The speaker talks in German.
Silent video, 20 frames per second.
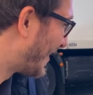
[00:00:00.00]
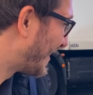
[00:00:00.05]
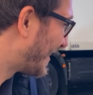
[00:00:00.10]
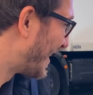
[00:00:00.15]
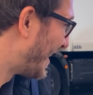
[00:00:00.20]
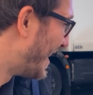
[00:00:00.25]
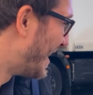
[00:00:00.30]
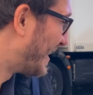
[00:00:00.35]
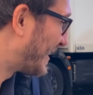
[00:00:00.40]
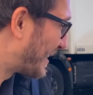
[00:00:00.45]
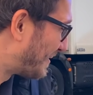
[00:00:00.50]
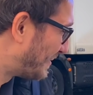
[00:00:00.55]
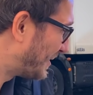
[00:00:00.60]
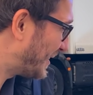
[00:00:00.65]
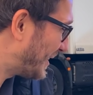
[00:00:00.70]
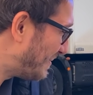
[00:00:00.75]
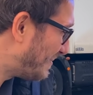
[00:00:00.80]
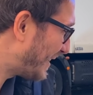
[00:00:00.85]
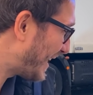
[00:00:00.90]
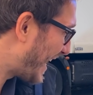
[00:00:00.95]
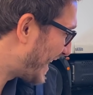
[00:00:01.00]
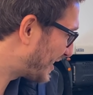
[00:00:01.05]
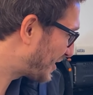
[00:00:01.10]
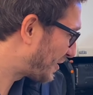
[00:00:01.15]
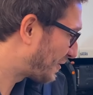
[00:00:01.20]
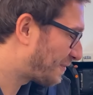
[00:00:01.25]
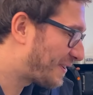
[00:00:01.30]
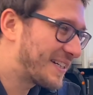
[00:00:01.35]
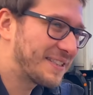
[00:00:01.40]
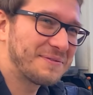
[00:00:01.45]
Und da muss ich mich eigentlich
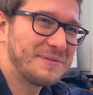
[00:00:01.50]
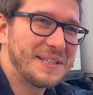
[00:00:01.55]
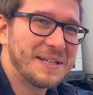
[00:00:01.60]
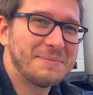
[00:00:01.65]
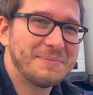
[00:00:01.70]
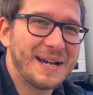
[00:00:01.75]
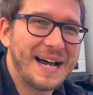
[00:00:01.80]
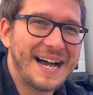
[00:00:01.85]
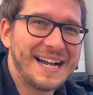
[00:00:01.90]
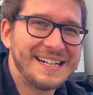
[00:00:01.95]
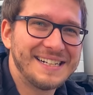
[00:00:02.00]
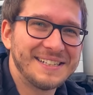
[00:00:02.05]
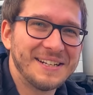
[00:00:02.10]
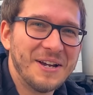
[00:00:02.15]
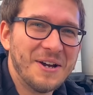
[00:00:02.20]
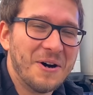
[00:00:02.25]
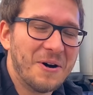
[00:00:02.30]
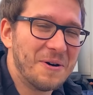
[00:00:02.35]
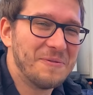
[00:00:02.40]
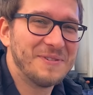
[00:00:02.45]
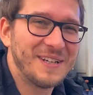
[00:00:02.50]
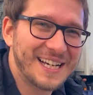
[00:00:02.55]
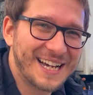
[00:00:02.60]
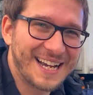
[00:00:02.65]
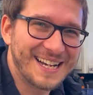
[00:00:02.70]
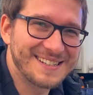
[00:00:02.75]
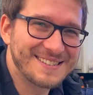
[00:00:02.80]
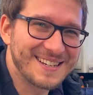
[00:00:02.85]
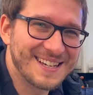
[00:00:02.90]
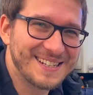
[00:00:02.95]
schon fast wieder beeilen, um wieder
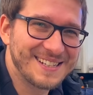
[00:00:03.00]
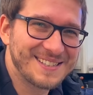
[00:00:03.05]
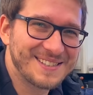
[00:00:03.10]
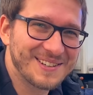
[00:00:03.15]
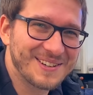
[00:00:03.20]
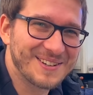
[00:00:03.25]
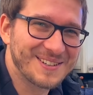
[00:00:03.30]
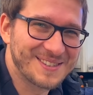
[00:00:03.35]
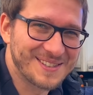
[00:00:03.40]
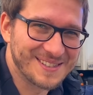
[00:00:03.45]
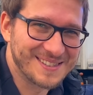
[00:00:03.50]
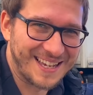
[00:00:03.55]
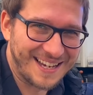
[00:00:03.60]
rechtzeitig zurück zu